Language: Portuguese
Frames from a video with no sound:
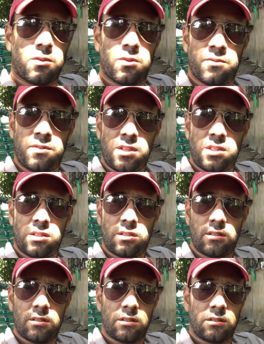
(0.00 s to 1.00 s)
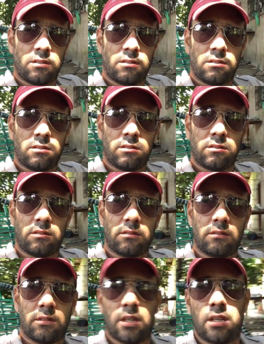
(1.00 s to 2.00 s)
covid,
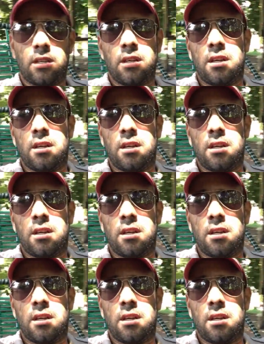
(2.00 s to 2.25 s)
né?